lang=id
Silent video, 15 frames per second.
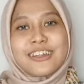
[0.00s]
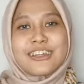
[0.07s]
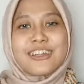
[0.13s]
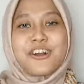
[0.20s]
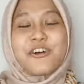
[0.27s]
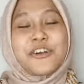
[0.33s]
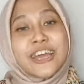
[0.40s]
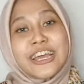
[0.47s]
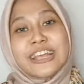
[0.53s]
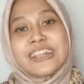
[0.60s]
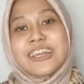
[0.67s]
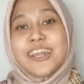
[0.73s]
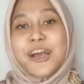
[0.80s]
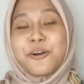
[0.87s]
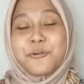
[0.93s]
Katanya. Oke,
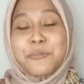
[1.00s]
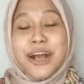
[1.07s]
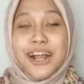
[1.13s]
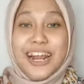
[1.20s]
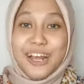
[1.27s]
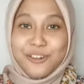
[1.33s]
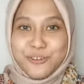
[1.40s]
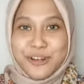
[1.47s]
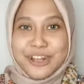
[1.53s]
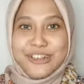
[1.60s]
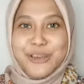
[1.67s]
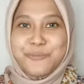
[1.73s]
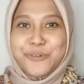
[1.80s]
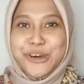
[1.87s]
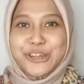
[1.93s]
okay, jadi aku bakal langsung
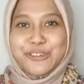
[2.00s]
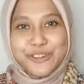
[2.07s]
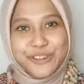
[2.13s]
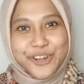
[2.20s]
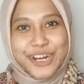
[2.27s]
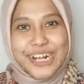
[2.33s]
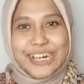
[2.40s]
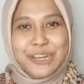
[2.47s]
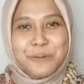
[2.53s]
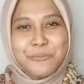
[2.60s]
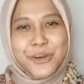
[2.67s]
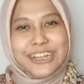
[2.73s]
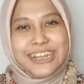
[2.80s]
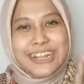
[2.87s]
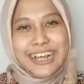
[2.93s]
aja buat tutorialnya
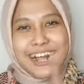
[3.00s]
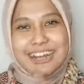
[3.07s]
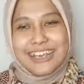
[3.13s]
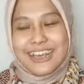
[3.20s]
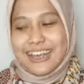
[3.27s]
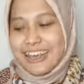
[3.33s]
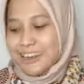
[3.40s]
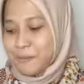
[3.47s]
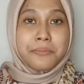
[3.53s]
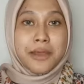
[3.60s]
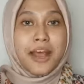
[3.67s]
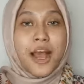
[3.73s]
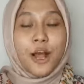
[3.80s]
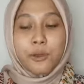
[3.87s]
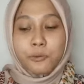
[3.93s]
buat kalian.
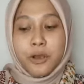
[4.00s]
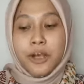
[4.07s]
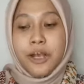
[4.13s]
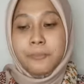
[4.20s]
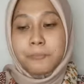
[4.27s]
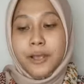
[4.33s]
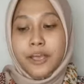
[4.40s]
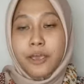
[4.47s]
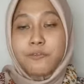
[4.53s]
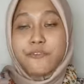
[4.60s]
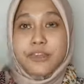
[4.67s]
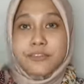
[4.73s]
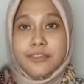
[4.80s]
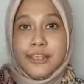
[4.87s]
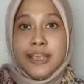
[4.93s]
Sama aku akan pakai
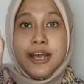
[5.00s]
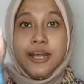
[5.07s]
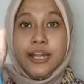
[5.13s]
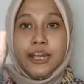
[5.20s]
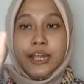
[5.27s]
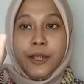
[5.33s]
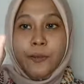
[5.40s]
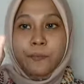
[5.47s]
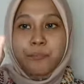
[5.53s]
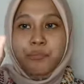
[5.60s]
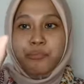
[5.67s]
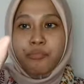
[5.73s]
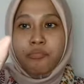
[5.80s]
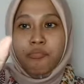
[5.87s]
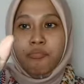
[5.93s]
fiksi yang ini.
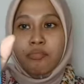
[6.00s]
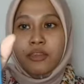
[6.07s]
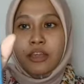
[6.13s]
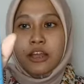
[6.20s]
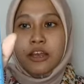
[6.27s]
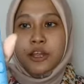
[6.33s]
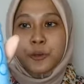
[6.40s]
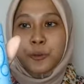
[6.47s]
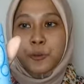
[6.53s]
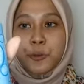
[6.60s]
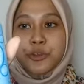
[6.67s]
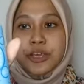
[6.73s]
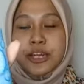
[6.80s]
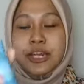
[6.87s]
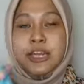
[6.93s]
Ini
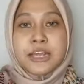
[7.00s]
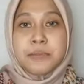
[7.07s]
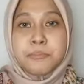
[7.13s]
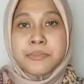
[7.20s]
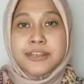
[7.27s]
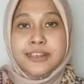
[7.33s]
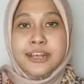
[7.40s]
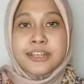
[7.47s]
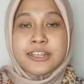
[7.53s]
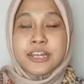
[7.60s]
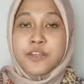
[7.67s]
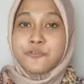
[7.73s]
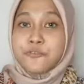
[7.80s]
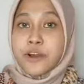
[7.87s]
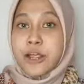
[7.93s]
tuh jadi bisa
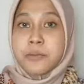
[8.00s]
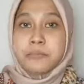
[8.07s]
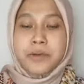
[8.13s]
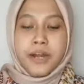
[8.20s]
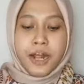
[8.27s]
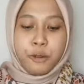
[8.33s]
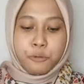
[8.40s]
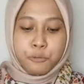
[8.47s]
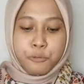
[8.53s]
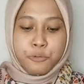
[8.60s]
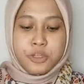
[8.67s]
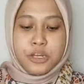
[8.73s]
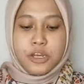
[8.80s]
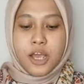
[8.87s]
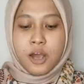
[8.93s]
jadi primer
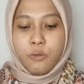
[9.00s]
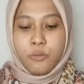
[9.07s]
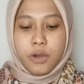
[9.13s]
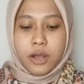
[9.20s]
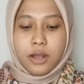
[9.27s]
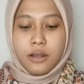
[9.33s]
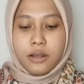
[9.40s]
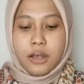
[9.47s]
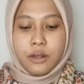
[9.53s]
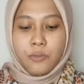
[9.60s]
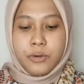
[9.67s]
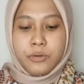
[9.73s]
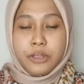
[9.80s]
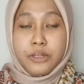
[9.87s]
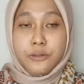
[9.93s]
aku, jadi aku
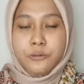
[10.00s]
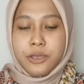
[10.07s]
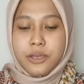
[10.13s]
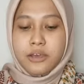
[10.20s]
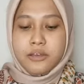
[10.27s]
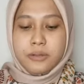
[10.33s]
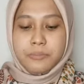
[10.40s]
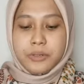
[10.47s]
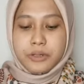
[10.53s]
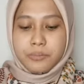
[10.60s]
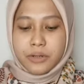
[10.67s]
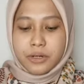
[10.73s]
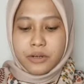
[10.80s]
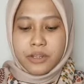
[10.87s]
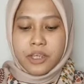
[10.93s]
aqua gitu ya,
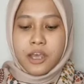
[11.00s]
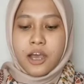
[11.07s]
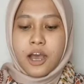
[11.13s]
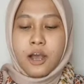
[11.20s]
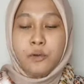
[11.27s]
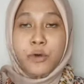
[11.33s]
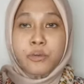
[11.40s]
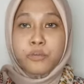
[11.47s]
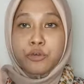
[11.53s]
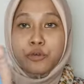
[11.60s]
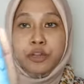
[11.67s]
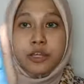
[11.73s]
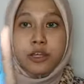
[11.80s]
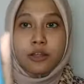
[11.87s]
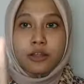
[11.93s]
teman-teman. Aku
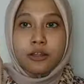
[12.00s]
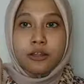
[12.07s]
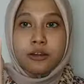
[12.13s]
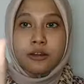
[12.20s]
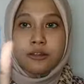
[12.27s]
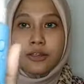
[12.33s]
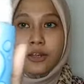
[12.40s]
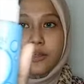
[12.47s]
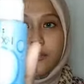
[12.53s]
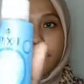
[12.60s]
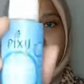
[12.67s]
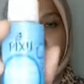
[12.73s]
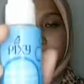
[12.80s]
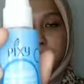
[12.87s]
beauty di sini.